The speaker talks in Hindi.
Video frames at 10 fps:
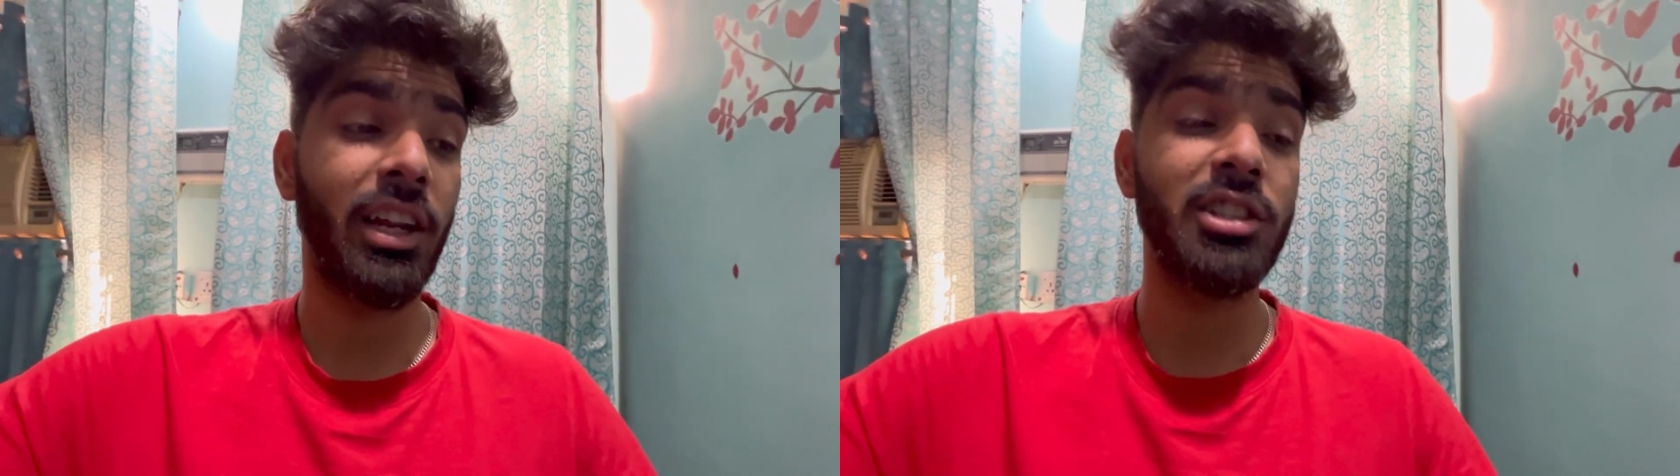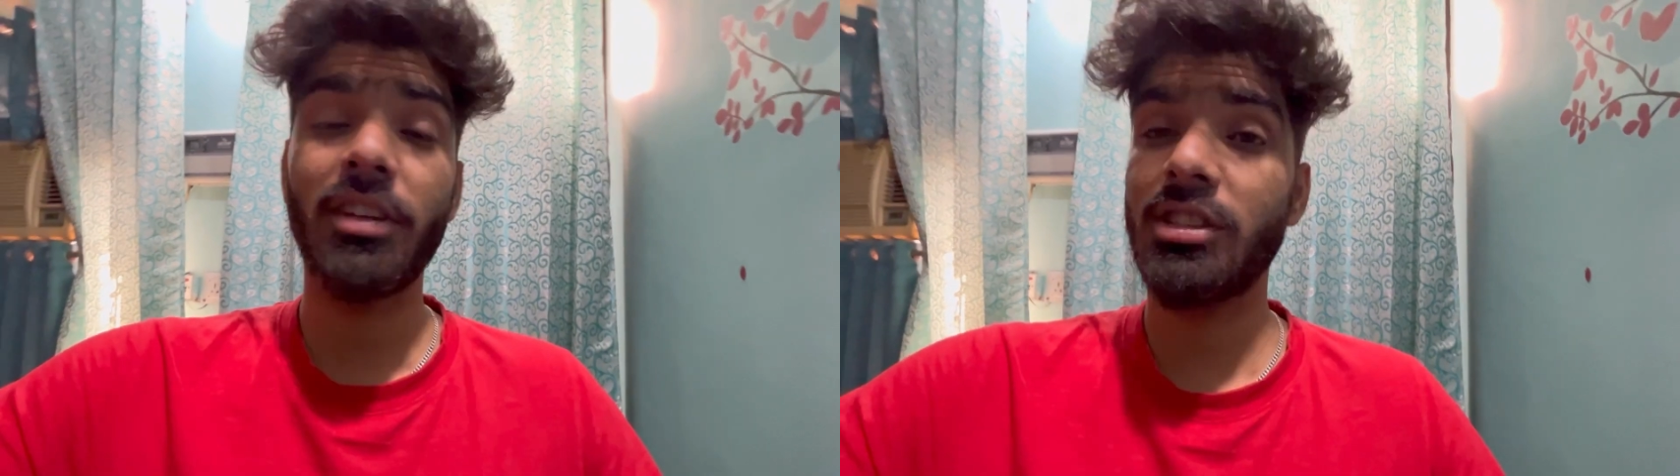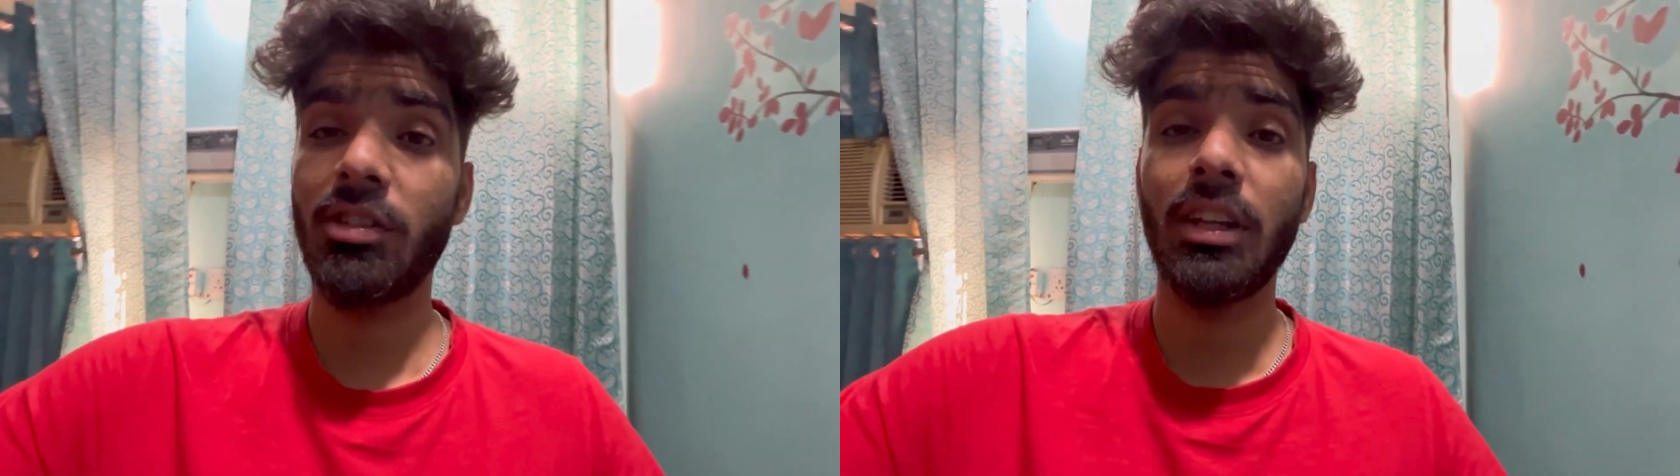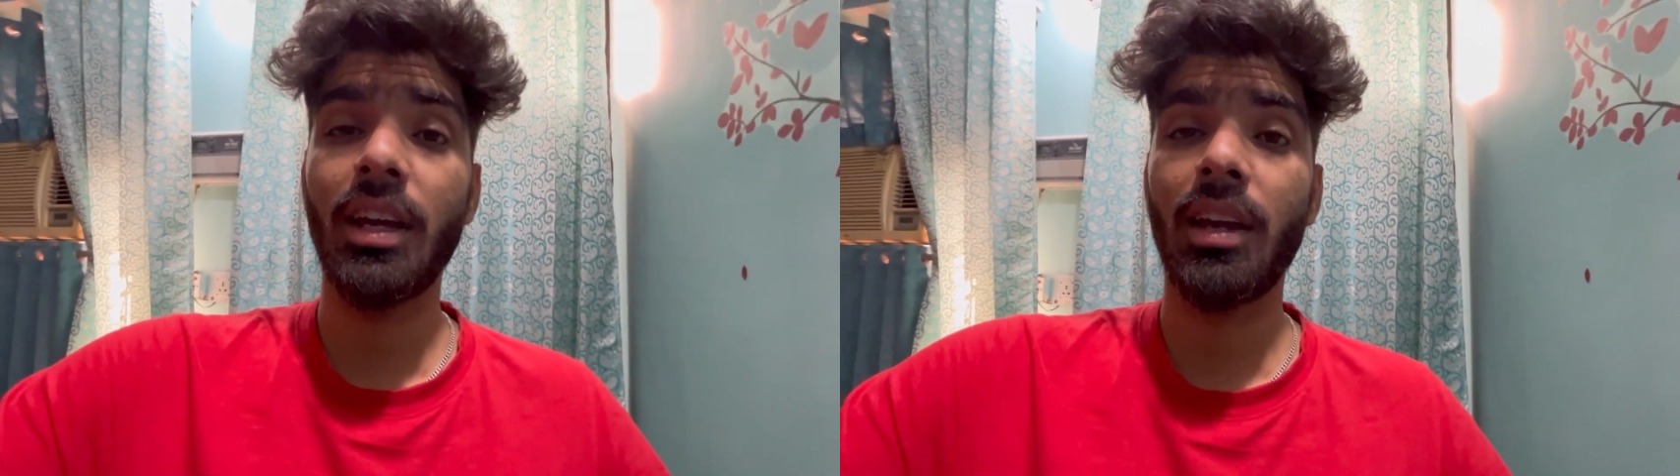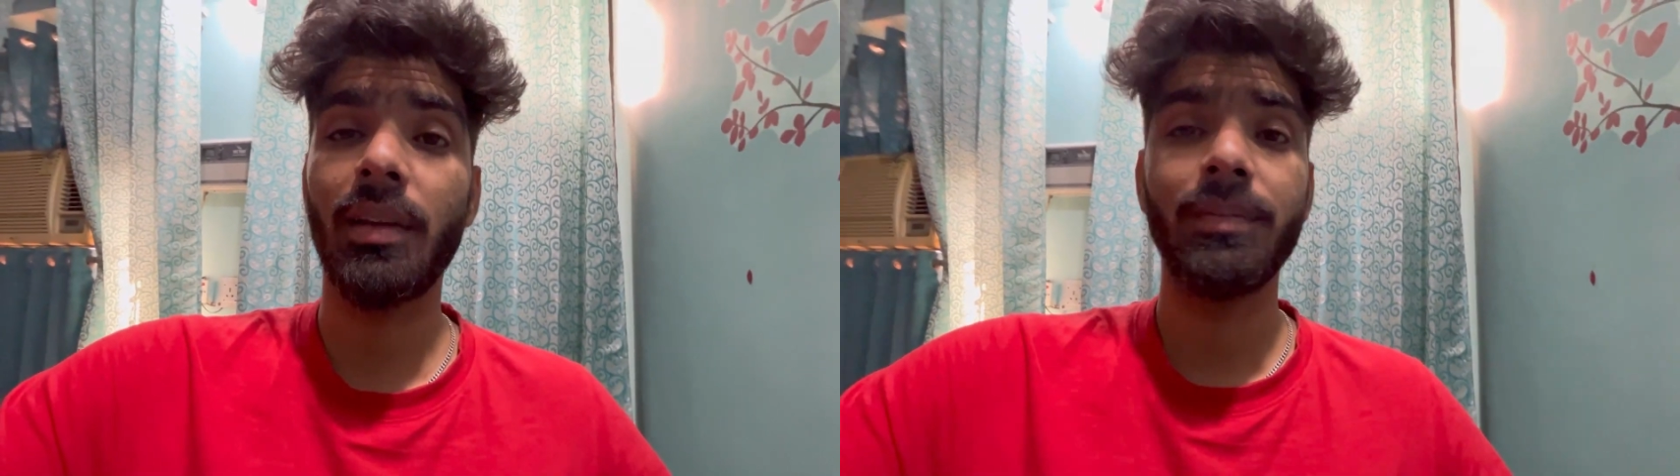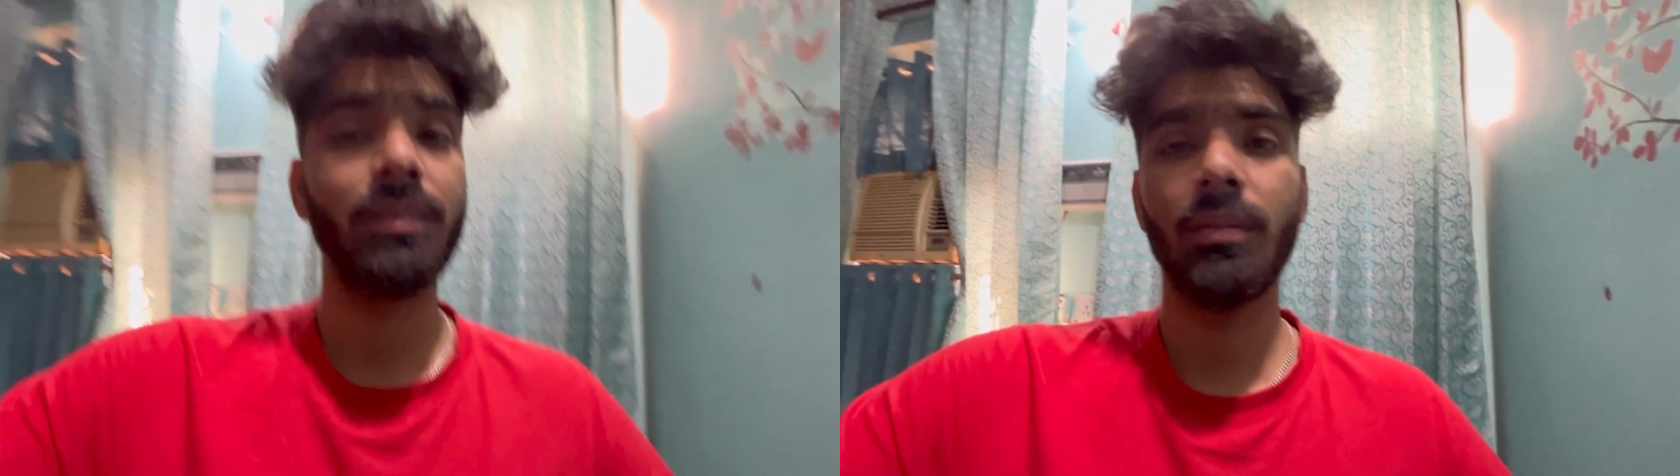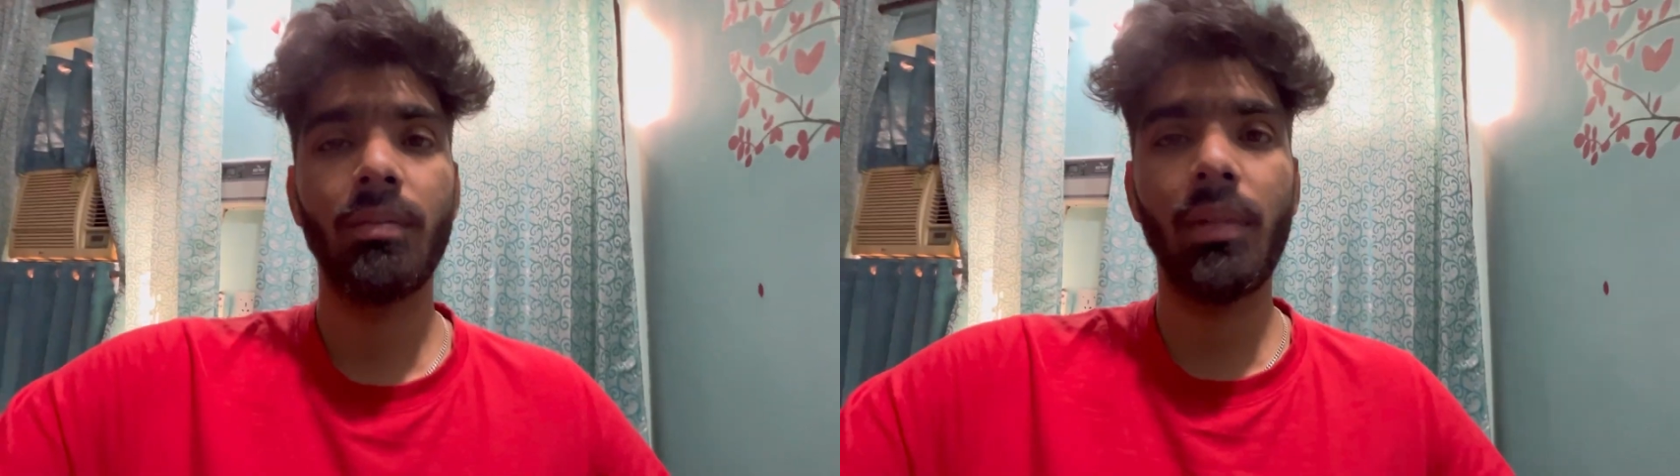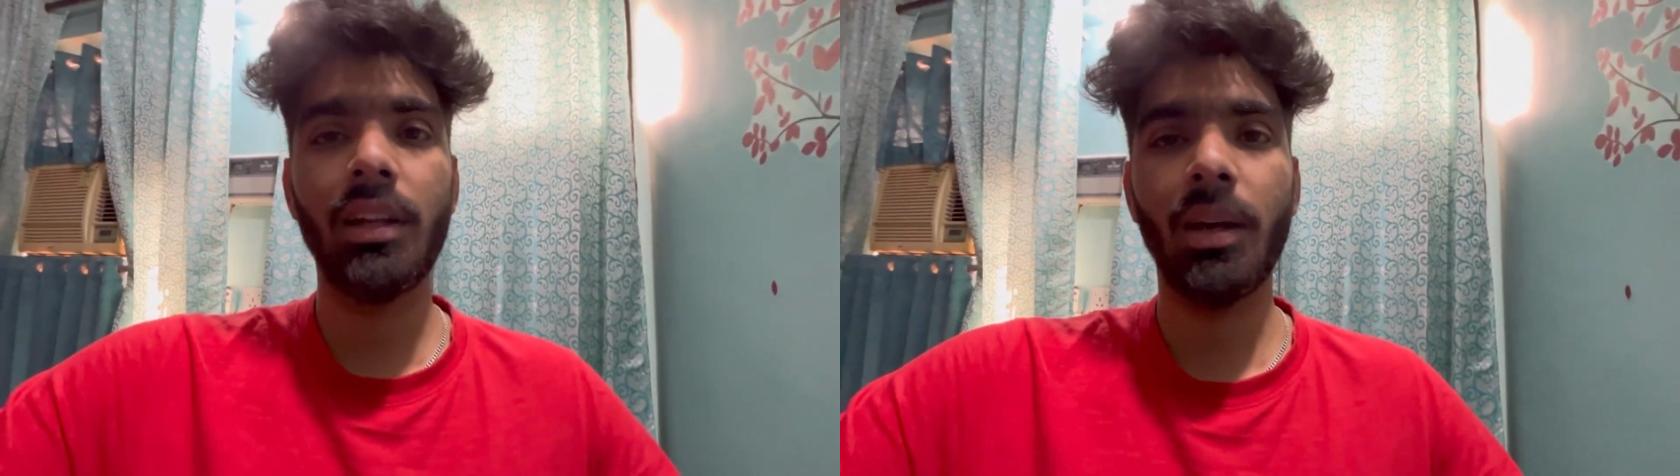क्रिंज फेस्टिवल देख के
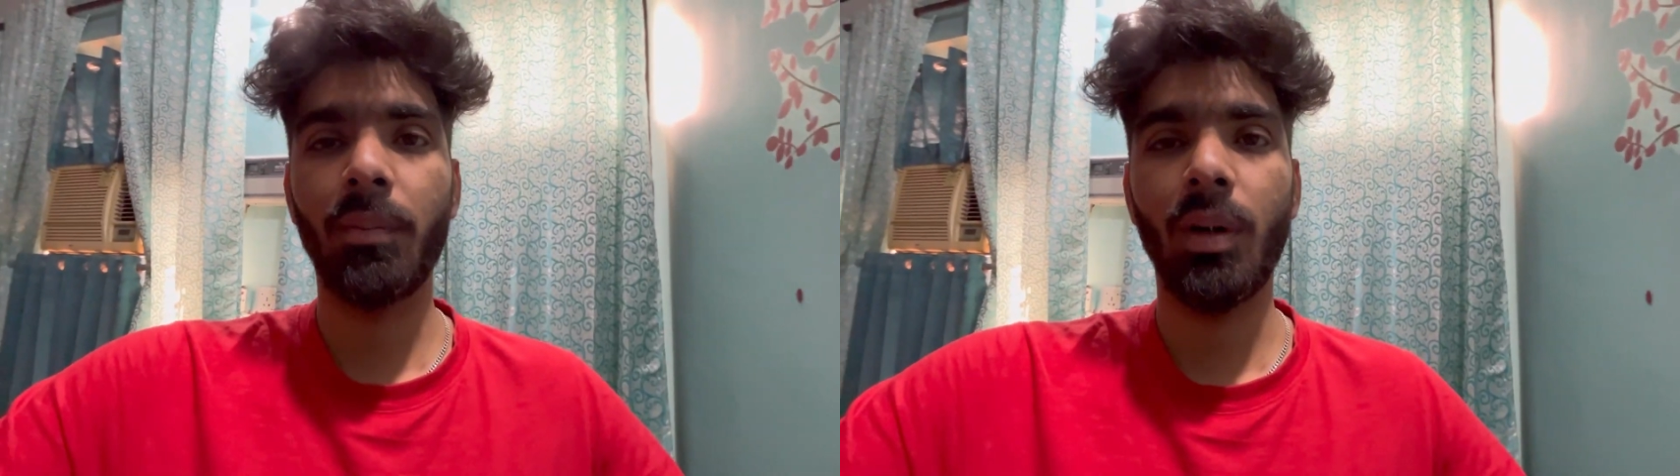मैं नहीं देख